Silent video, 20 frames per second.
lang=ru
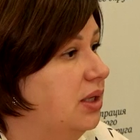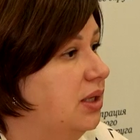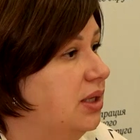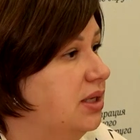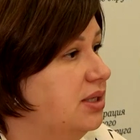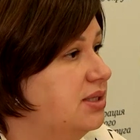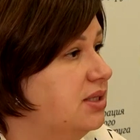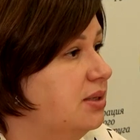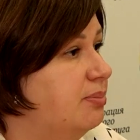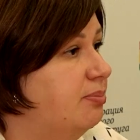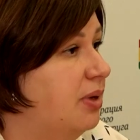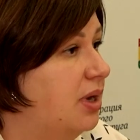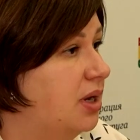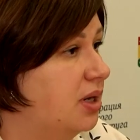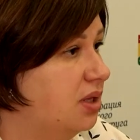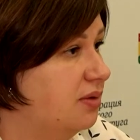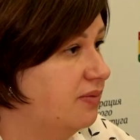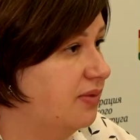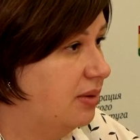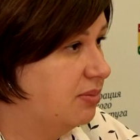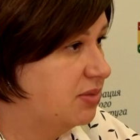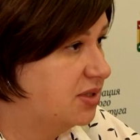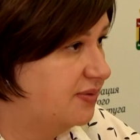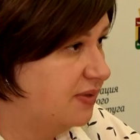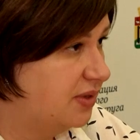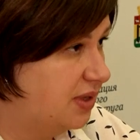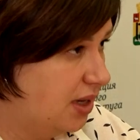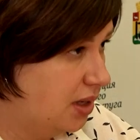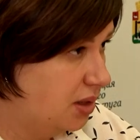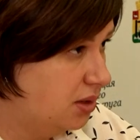Если парни вам
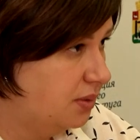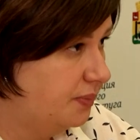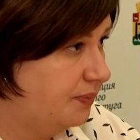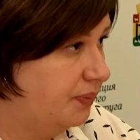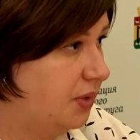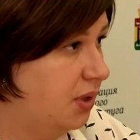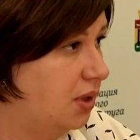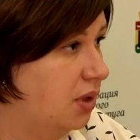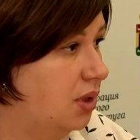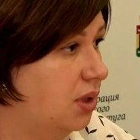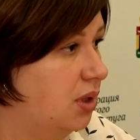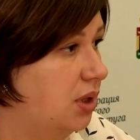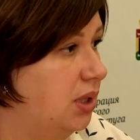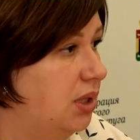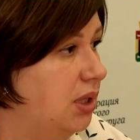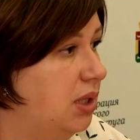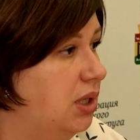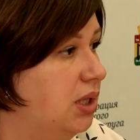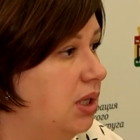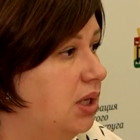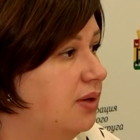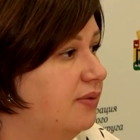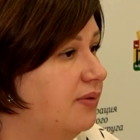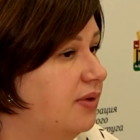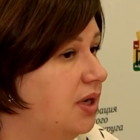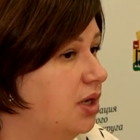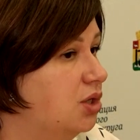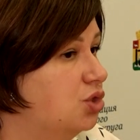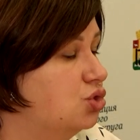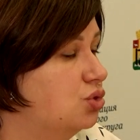звонят а, и
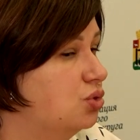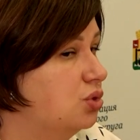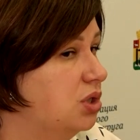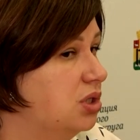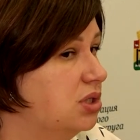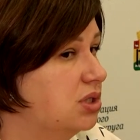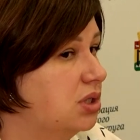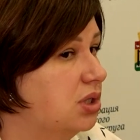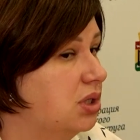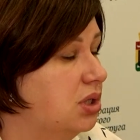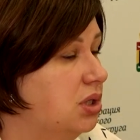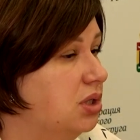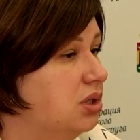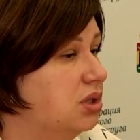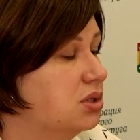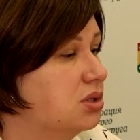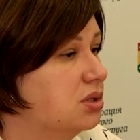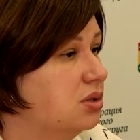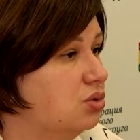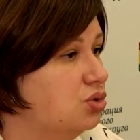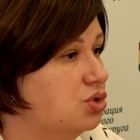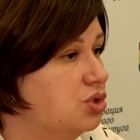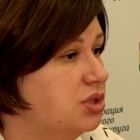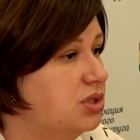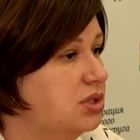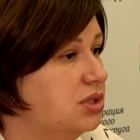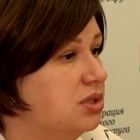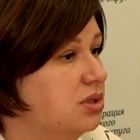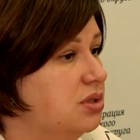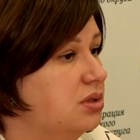говорят, что есть какие-то
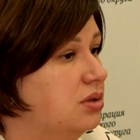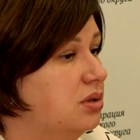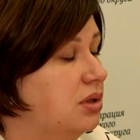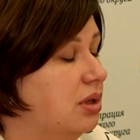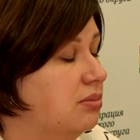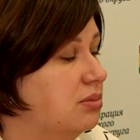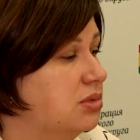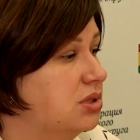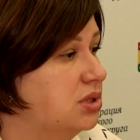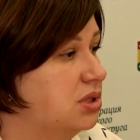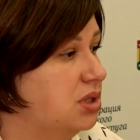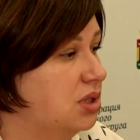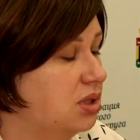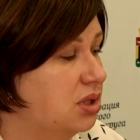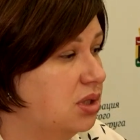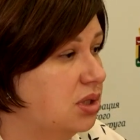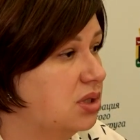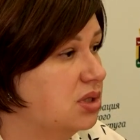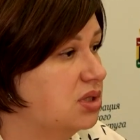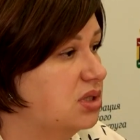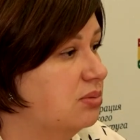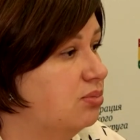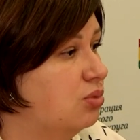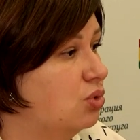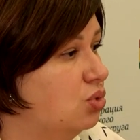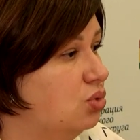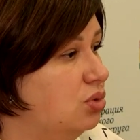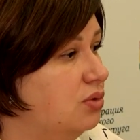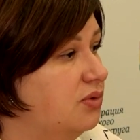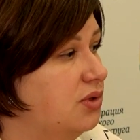сложности там, с техникой, с
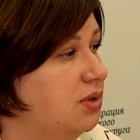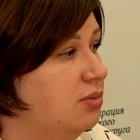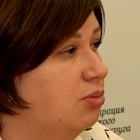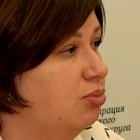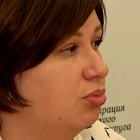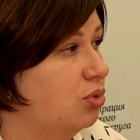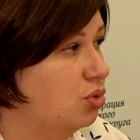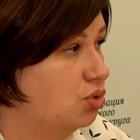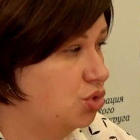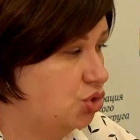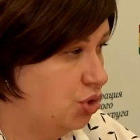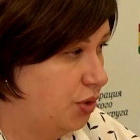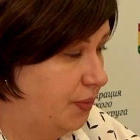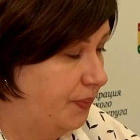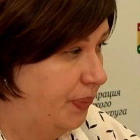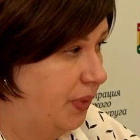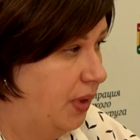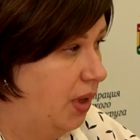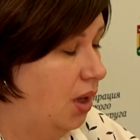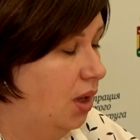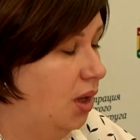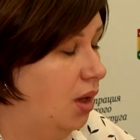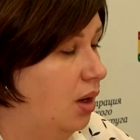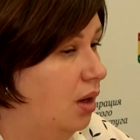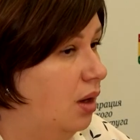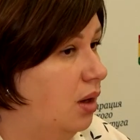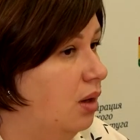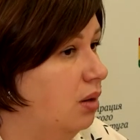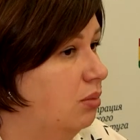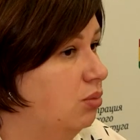оборудованием и прочее,
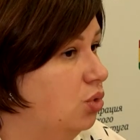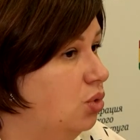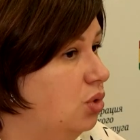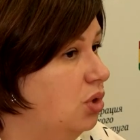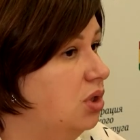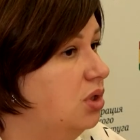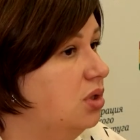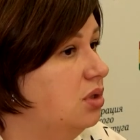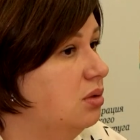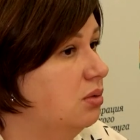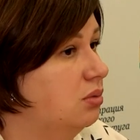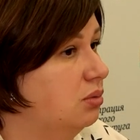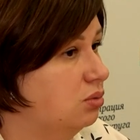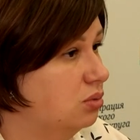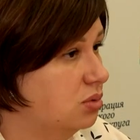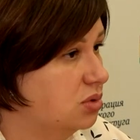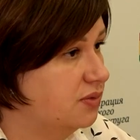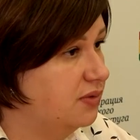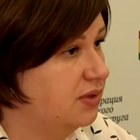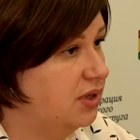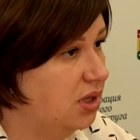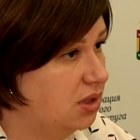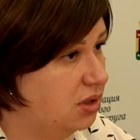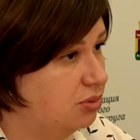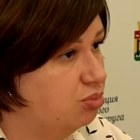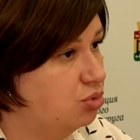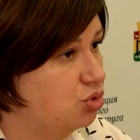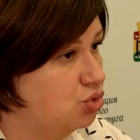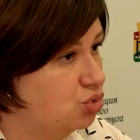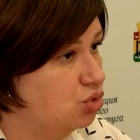а многие ну,
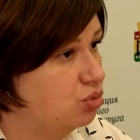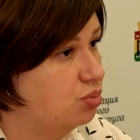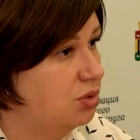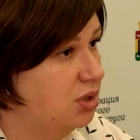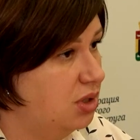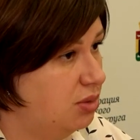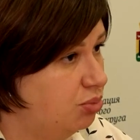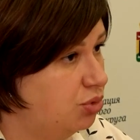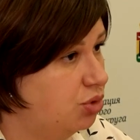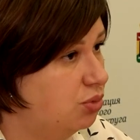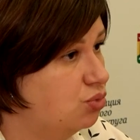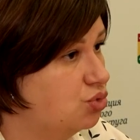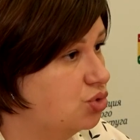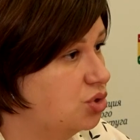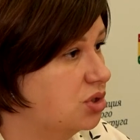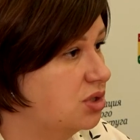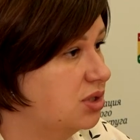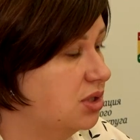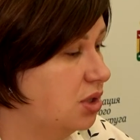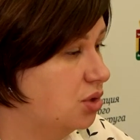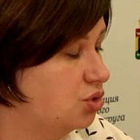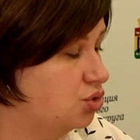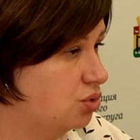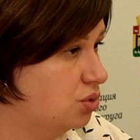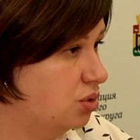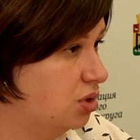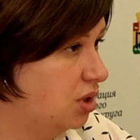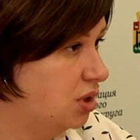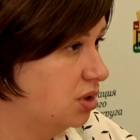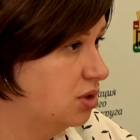звонят, пишут мне, потому что знают,
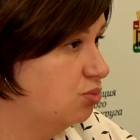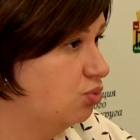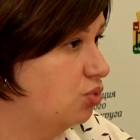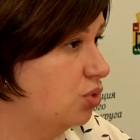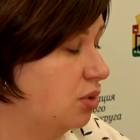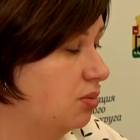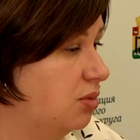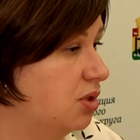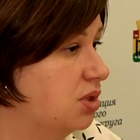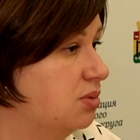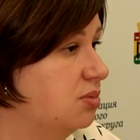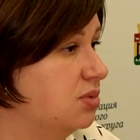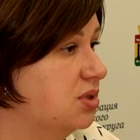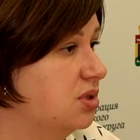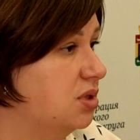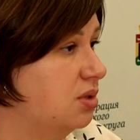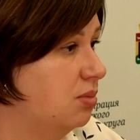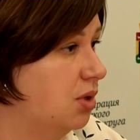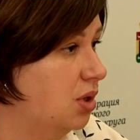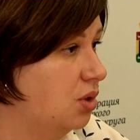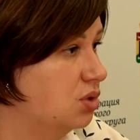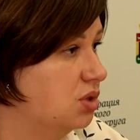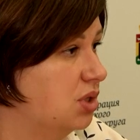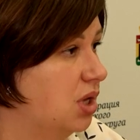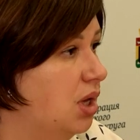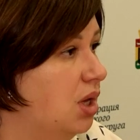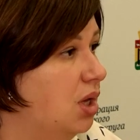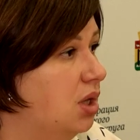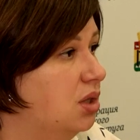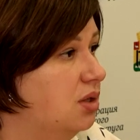что я сборами этими занимаюсь.
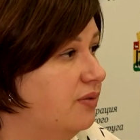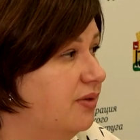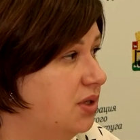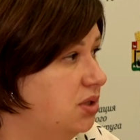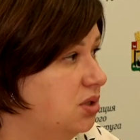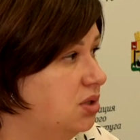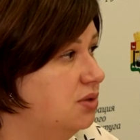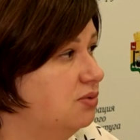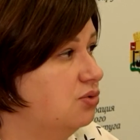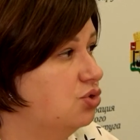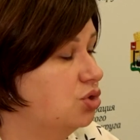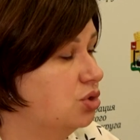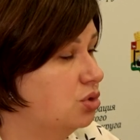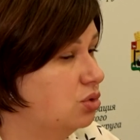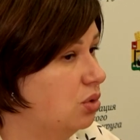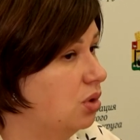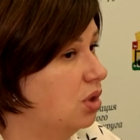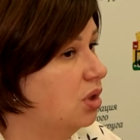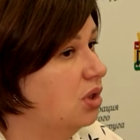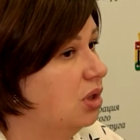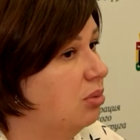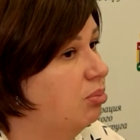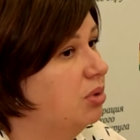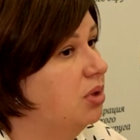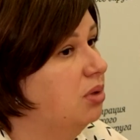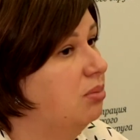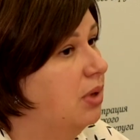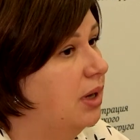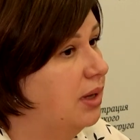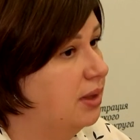Давайте, девочки, только на
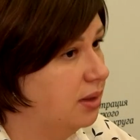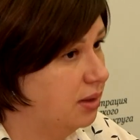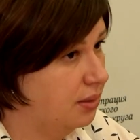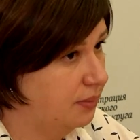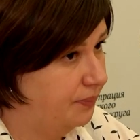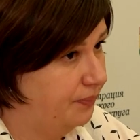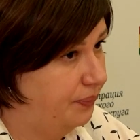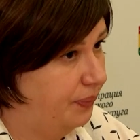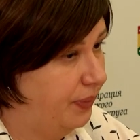понимание.